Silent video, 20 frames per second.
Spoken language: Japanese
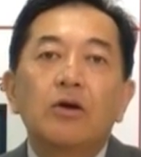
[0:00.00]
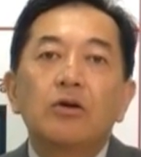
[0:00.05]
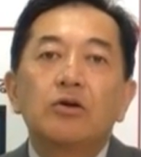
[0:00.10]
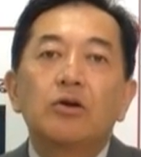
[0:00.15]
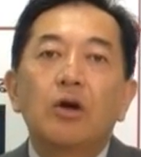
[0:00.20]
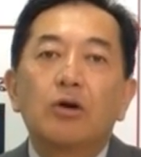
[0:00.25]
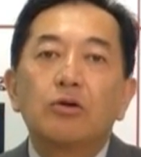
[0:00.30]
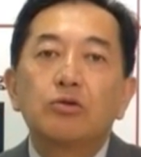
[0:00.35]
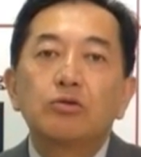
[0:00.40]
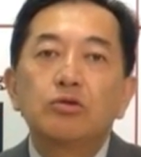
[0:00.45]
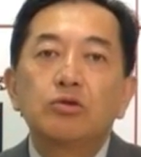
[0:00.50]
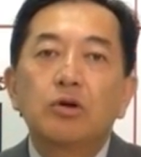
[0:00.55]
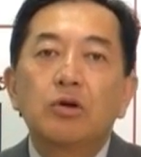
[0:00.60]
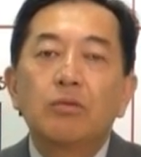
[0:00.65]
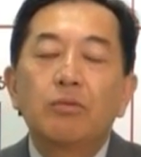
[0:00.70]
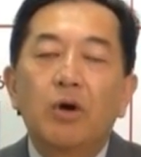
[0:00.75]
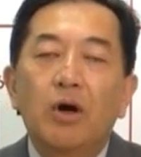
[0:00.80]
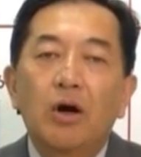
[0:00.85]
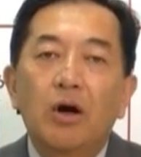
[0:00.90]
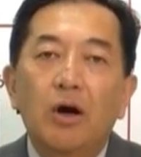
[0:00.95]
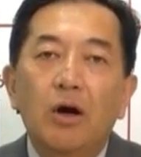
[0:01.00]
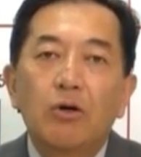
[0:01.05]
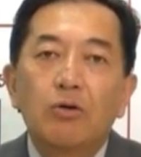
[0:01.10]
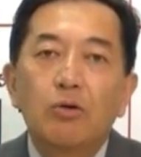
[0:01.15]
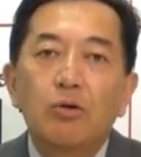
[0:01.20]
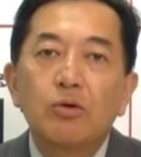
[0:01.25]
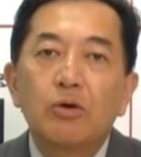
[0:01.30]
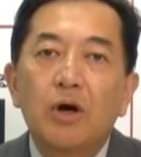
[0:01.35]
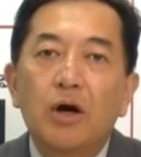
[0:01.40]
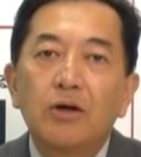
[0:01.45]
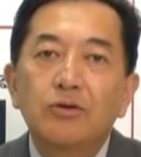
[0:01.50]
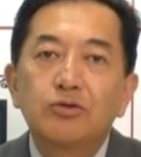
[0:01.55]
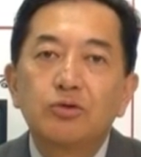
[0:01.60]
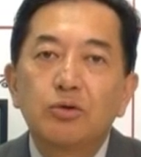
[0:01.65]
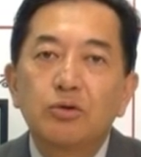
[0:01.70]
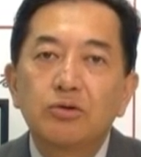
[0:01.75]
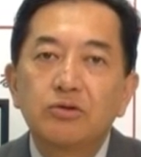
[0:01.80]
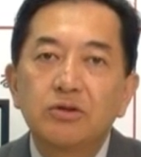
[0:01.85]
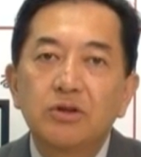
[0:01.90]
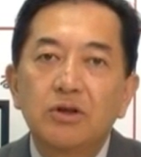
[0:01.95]
逆に言えば今回
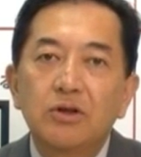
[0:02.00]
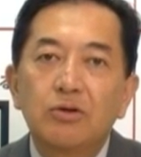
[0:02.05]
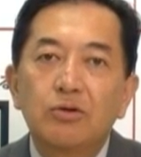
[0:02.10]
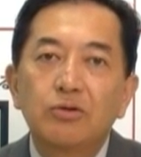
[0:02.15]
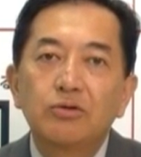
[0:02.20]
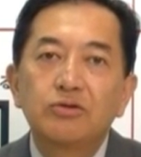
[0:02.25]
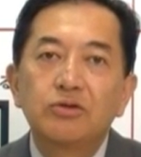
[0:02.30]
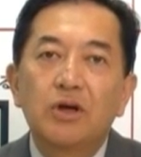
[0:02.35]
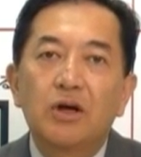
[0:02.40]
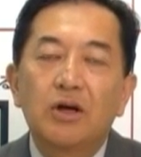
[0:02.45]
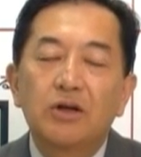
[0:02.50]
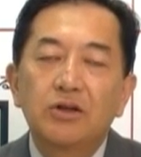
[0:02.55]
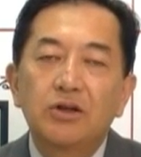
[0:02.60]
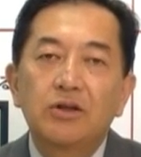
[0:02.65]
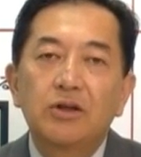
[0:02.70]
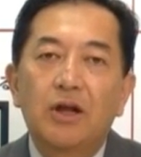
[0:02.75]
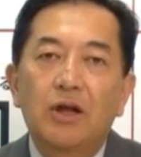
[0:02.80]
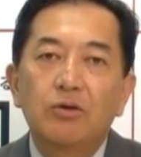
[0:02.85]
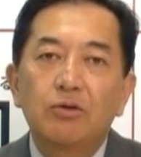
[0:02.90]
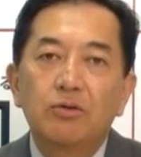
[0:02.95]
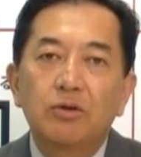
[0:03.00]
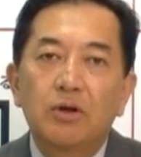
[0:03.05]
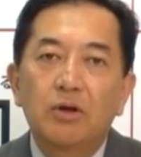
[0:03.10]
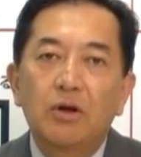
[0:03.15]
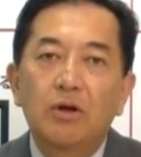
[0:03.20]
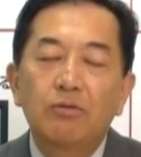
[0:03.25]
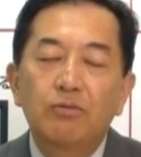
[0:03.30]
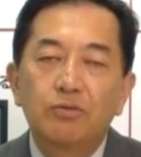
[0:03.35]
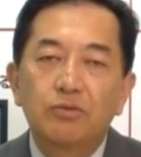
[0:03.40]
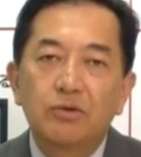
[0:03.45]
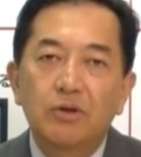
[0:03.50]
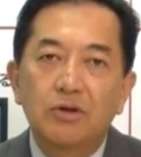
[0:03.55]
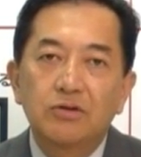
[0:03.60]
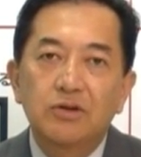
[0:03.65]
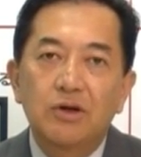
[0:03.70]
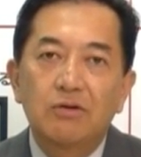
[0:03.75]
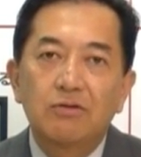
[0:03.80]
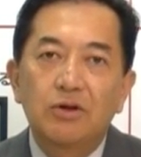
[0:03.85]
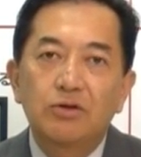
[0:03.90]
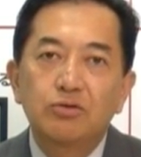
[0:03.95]
増税論者になので福田
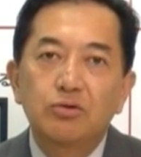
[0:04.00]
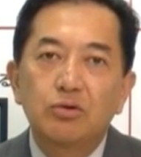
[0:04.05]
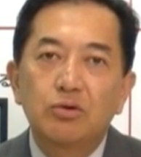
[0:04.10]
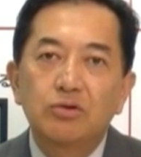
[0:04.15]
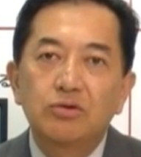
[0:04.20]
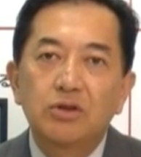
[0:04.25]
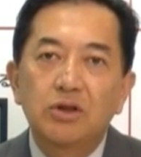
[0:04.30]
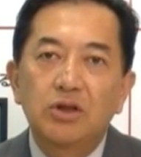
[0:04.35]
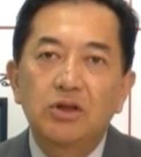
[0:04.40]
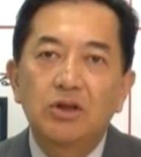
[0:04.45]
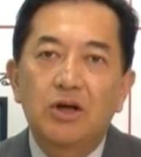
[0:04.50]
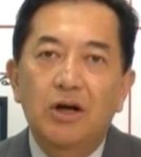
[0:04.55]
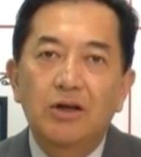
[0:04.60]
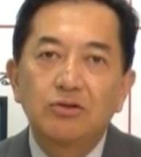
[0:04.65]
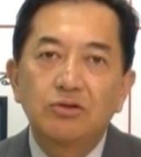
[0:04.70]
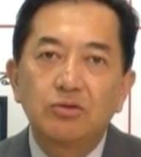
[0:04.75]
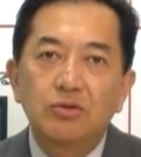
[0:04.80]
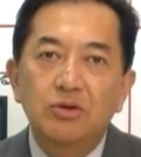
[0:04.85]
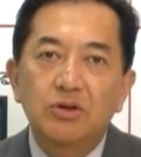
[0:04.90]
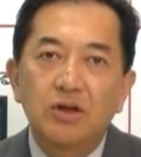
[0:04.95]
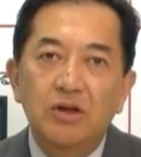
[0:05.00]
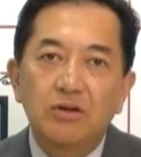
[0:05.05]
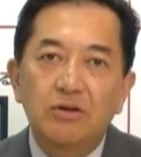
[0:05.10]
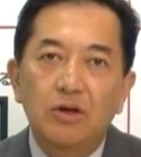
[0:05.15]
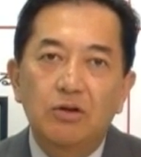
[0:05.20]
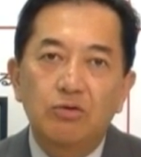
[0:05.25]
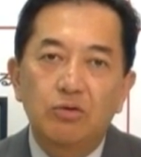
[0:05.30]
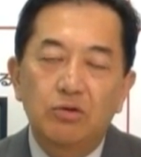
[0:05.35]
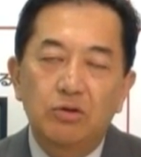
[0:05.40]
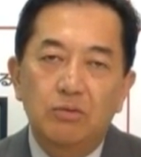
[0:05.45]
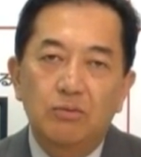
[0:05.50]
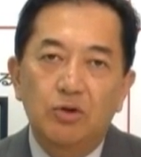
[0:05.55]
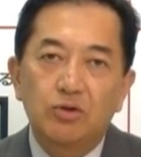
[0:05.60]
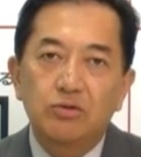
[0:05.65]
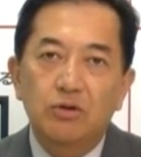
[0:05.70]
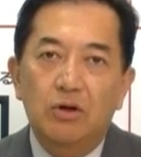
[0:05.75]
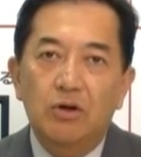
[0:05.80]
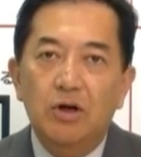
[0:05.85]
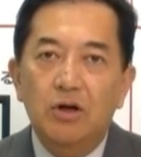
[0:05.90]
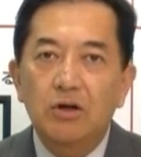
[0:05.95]
さんは増税に舵を切ったと言ってま
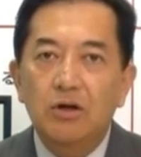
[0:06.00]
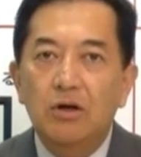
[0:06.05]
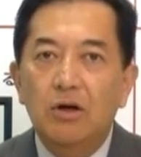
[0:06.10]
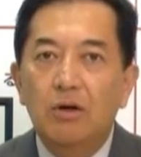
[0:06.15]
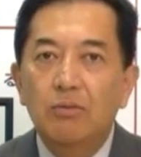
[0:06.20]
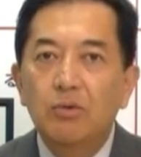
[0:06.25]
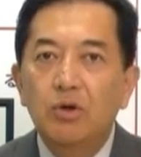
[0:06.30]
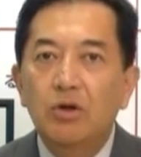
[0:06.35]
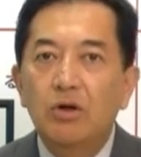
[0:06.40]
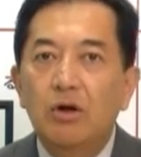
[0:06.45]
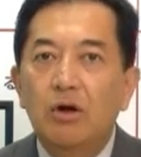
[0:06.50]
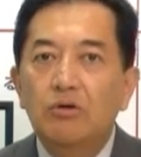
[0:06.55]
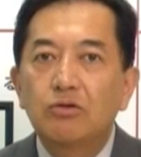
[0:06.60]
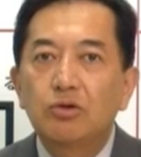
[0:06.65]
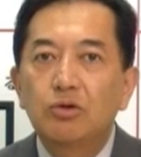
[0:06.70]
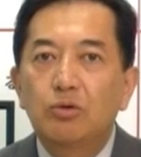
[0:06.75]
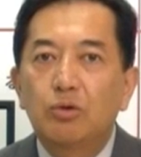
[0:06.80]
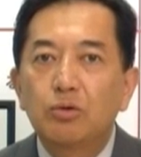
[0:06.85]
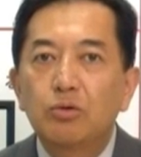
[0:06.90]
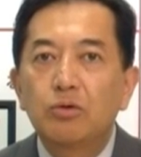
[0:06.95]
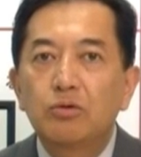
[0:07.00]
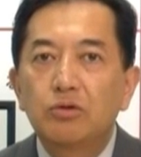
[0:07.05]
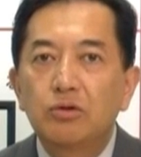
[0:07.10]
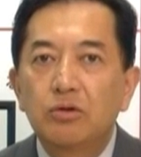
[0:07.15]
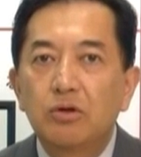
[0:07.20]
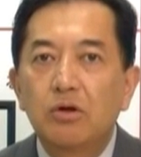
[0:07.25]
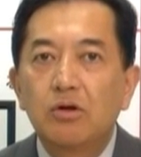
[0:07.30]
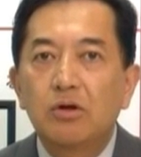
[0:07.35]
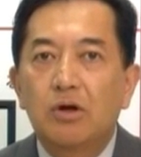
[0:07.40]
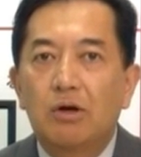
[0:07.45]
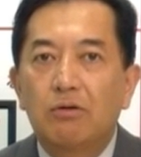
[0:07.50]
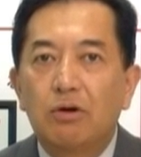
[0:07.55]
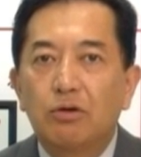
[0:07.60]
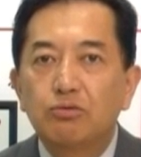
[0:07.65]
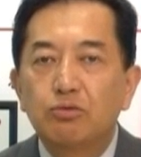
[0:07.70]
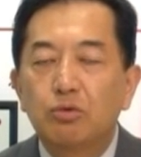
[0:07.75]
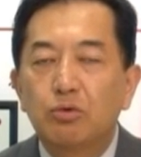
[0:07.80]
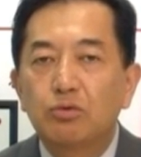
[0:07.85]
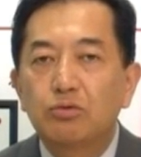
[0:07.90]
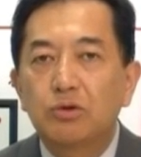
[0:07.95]
すが彼らは明確にこの2年間
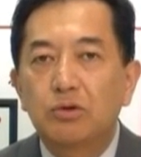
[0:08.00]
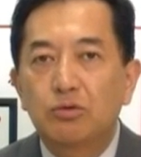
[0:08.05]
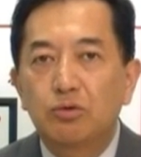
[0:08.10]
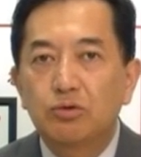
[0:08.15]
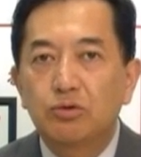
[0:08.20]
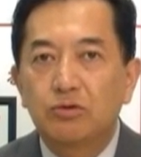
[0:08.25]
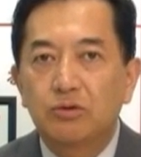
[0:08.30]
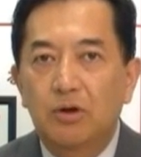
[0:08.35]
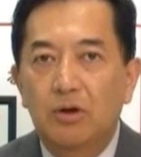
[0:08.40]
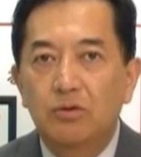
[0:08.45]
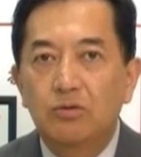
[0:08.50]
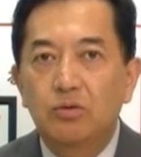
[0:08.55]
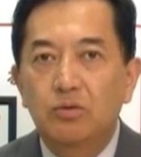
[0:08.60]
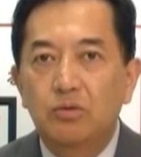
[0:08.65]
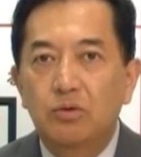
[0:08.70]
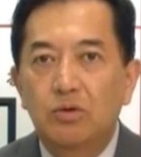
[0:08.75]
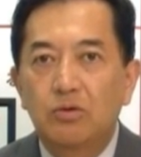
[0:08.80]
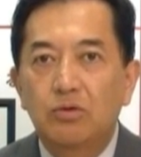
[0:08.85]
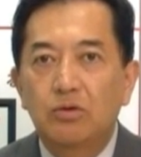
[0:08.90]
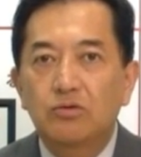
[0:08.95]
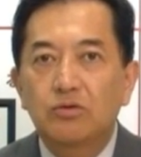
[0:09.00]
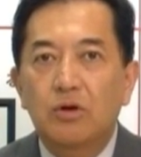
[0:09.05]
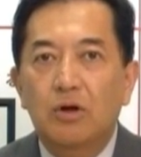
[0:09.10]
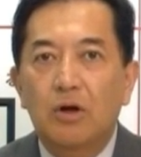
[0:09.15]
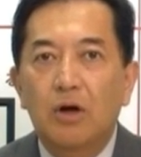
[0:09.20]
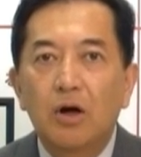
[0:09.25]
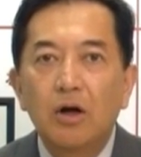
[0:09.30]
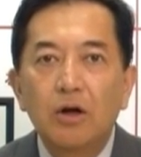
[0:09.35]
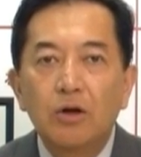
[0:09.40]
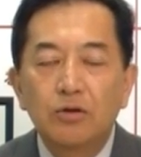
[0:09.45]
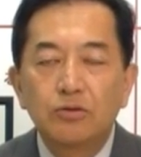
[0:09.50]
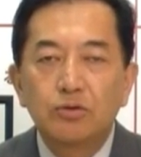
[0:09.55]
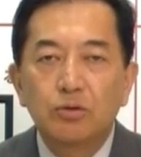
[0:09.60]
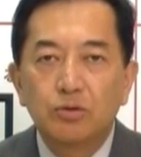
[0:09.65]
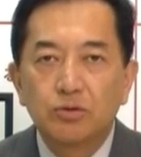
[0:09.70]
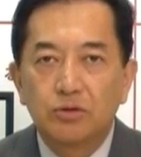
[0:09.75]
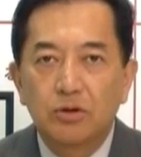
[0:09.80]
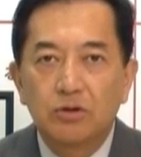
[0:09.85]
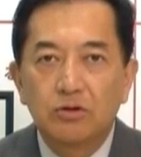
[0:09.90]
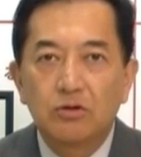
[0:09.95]
は増税をしないと言ってるんですから
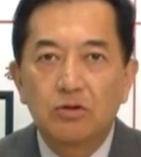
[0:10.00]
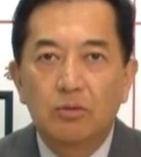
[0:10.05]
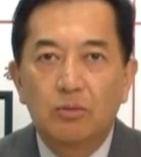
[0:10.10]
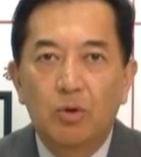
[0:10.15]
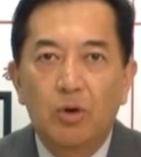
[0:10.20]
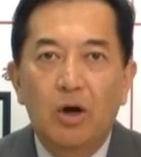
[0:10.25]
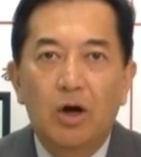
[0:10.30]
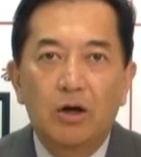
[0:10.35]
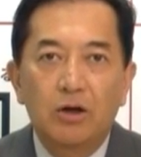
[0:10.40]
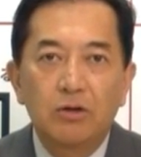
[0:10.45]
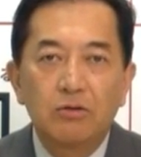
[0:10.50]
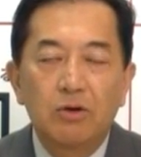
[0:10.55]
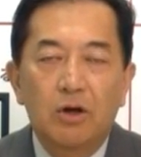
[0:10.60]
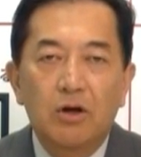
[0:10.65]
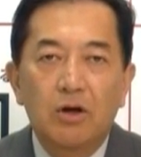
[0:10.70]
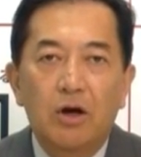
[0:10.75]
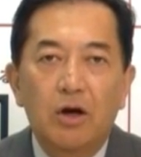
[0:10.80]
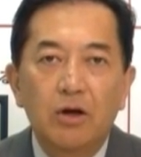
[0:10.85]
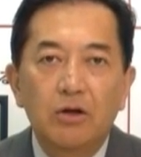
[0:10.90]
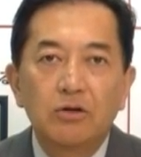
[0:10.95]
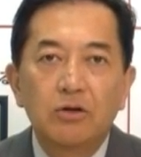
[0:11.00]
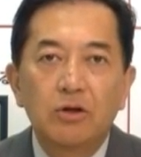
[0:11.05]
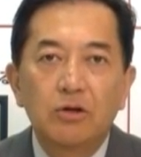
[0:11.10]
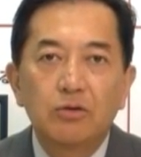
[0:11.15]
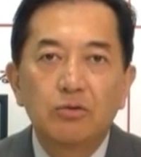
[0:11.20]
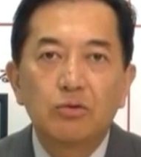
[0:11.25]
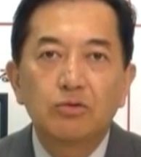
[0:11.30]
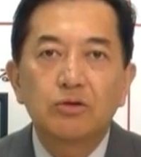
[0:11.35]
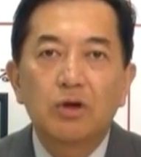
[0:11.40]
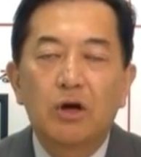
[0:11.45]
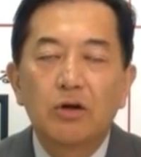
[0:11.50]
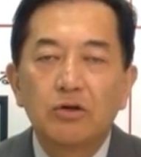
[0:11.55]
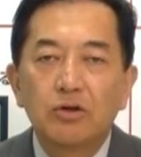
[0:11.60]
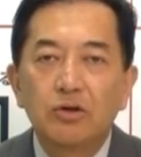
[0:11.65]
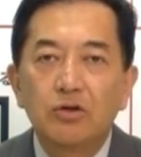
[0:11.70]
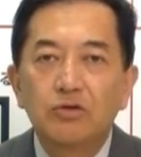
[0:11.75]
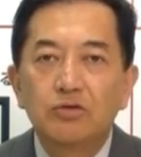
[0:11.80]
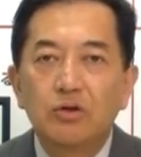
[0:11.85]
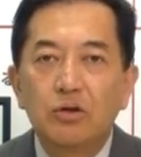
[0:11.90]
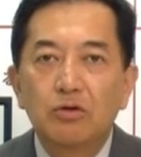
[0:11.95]
総選挙もあるいは来年の参
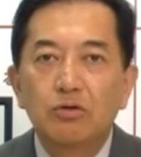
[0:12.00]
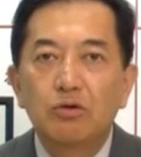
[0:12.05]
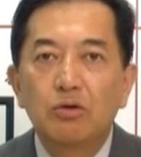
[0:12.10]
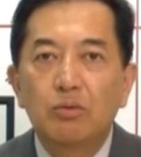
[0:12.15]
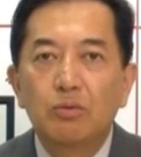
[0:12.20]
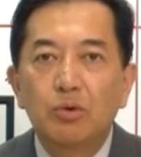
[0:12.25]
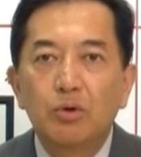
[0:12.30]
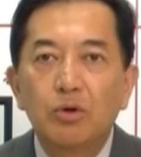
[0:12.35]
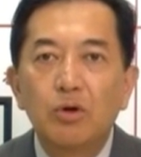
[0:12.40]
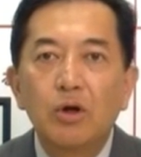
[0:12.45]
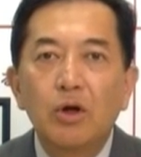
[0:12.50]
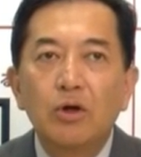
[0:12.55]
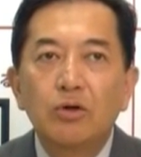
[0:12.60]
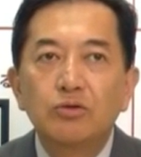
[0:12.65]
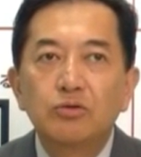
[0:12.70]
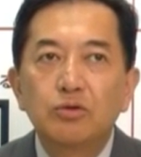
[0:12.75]
議院選挙も